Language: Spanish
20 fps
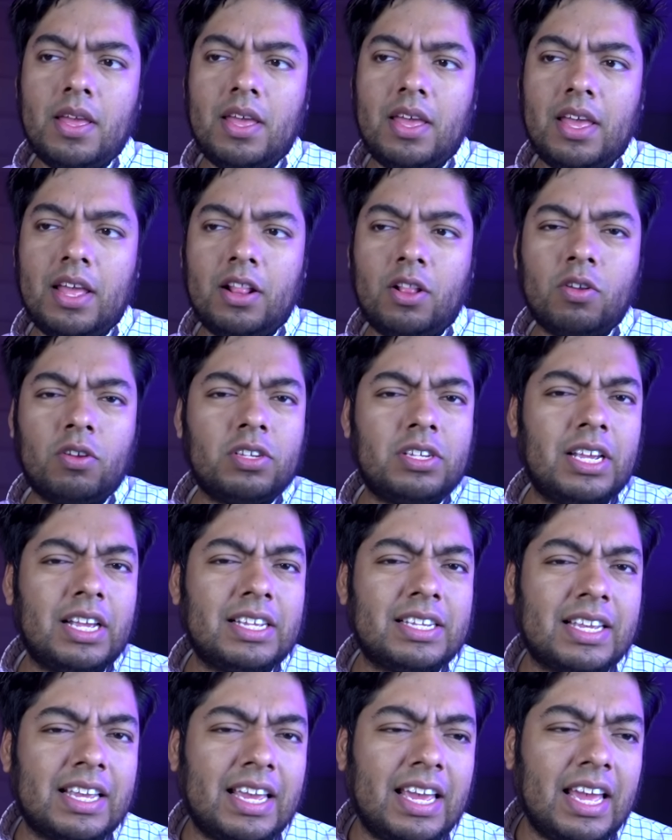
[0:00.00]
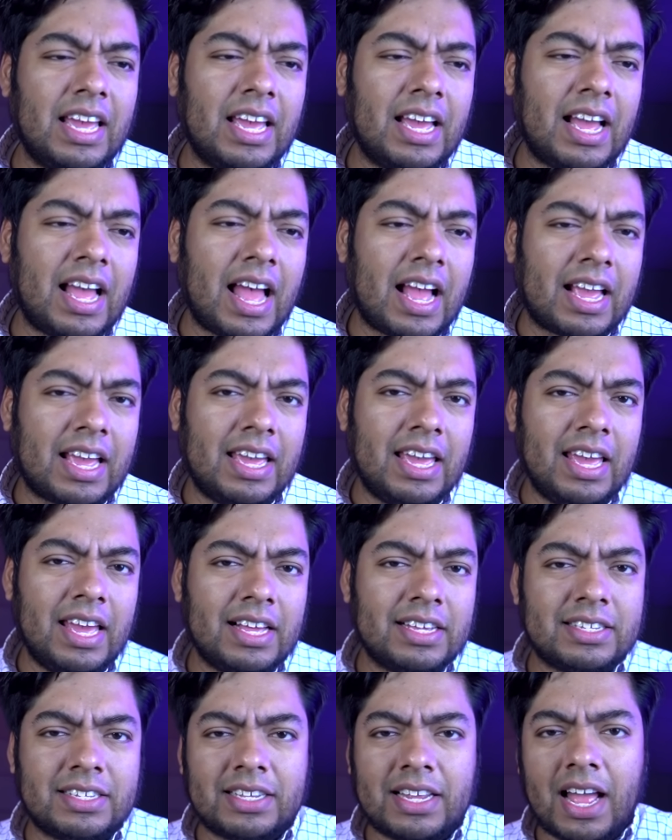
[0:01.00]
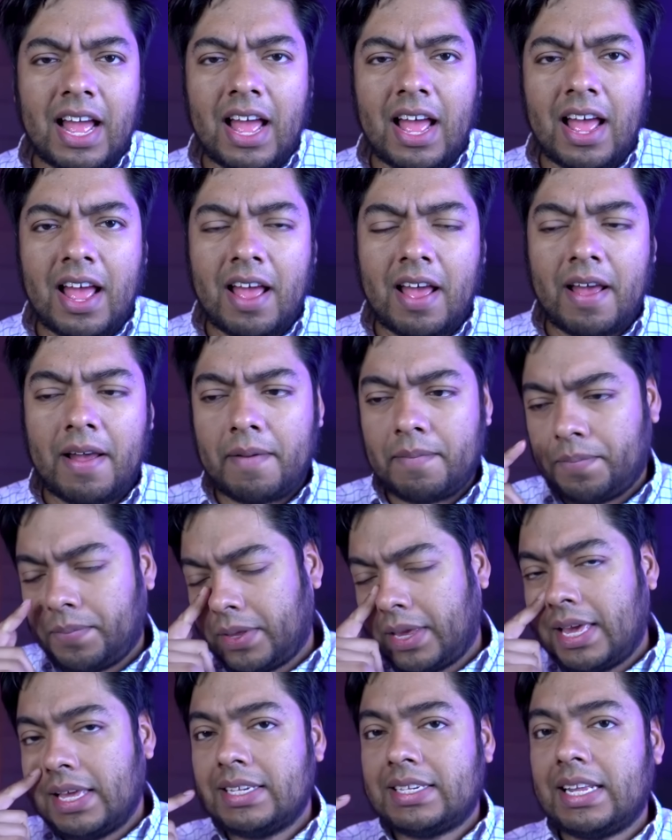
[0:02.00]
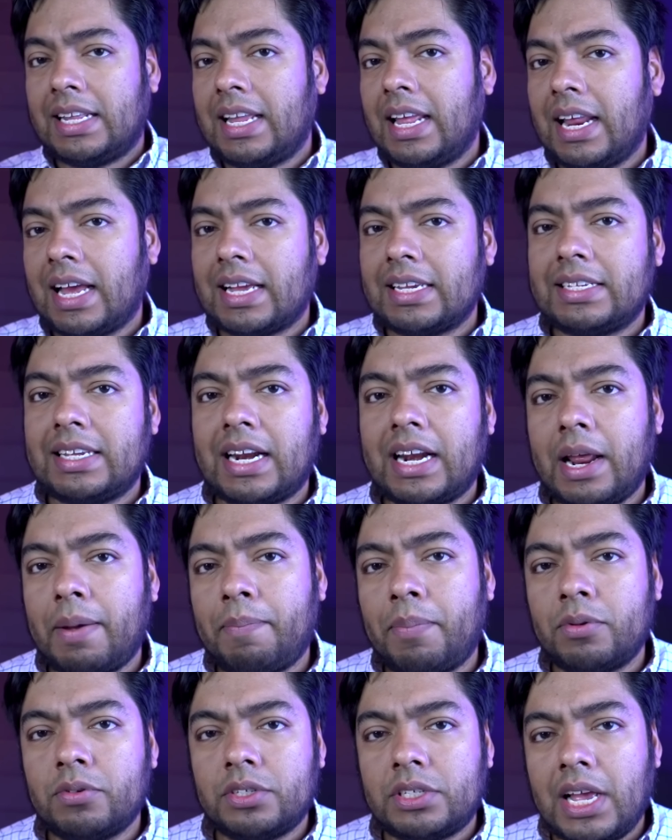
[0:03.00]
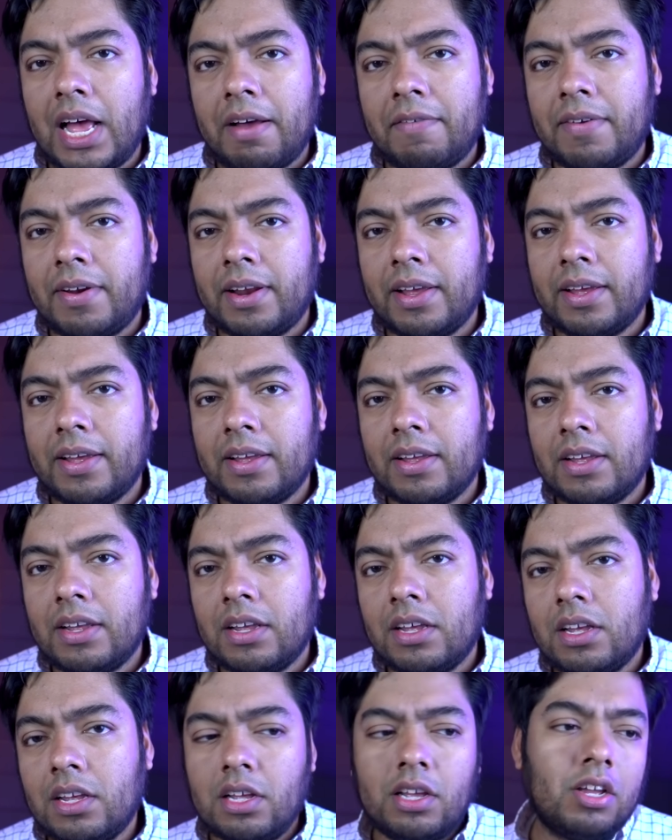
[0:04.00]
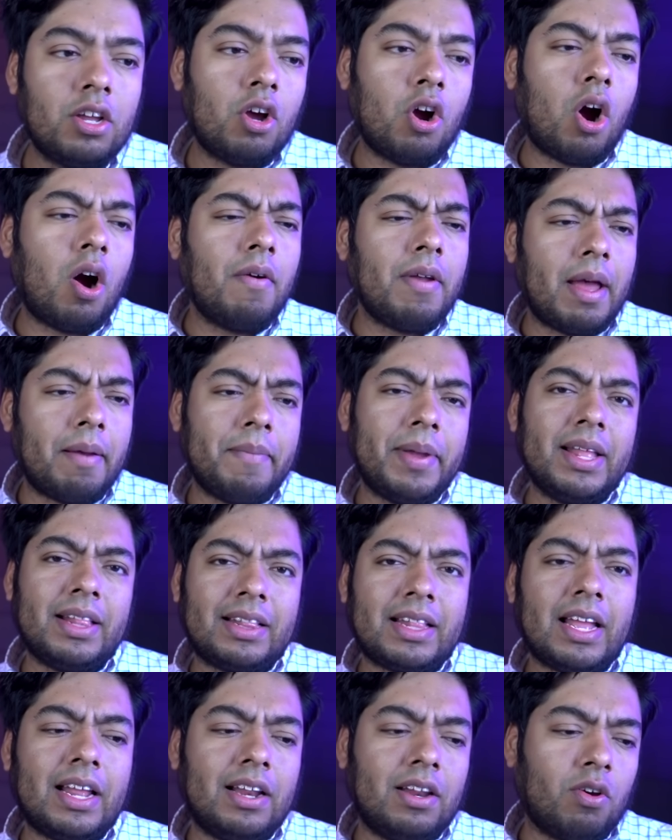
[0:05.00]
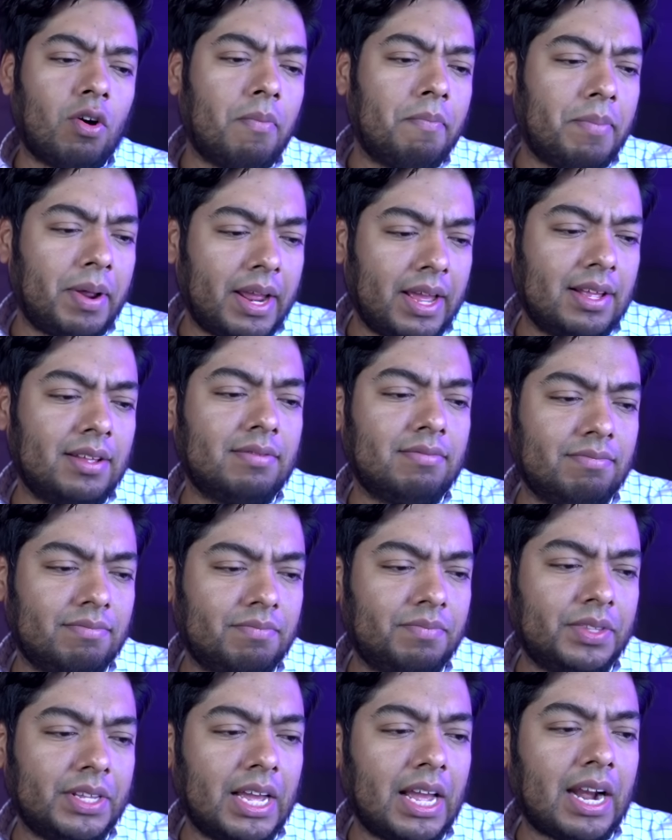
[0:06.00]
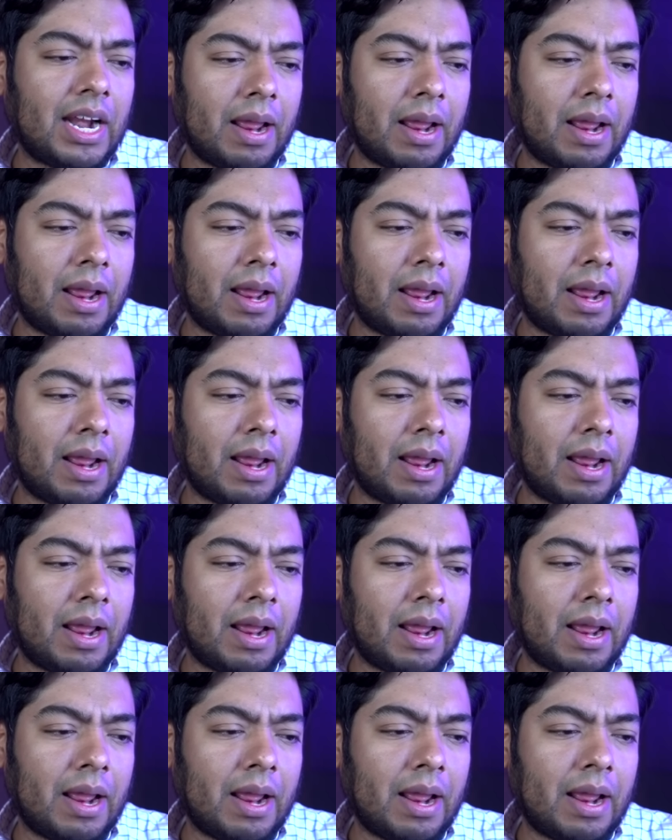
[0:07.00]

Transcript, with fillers: Entonces, ¿quién aquí está? ¿Quién se tiene que ser responsable? Obviamente el hombre es